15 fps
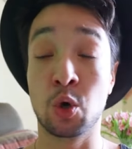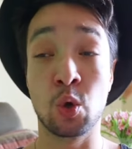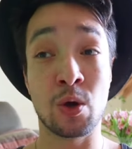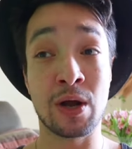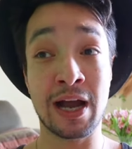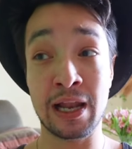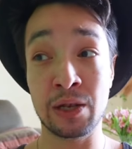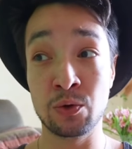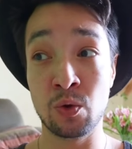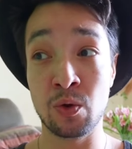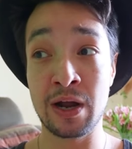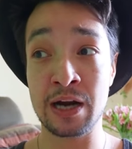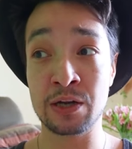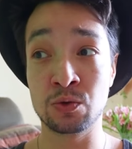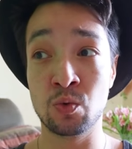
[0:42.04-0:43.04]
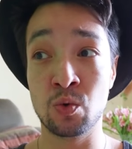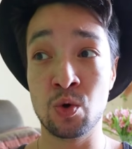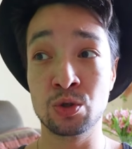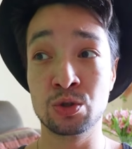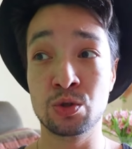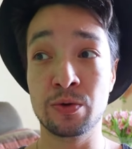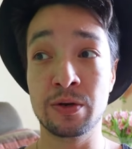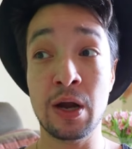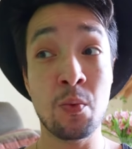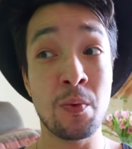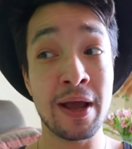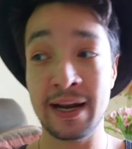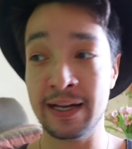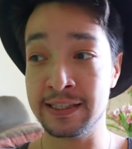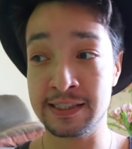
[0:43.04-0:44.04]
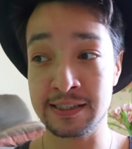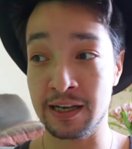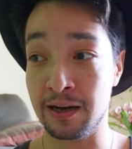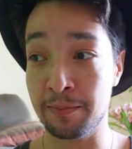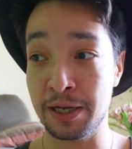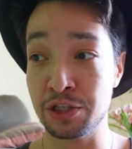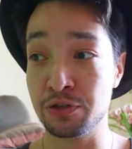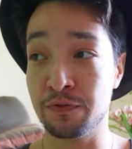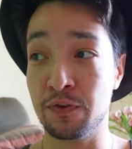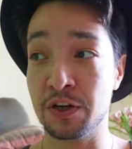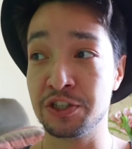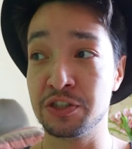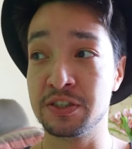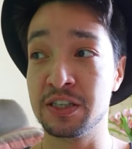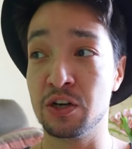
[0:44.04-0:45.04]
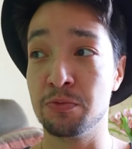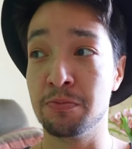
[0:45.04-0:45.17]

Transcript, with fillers: colocar um no lugar do outro não é necessariamente forte de ser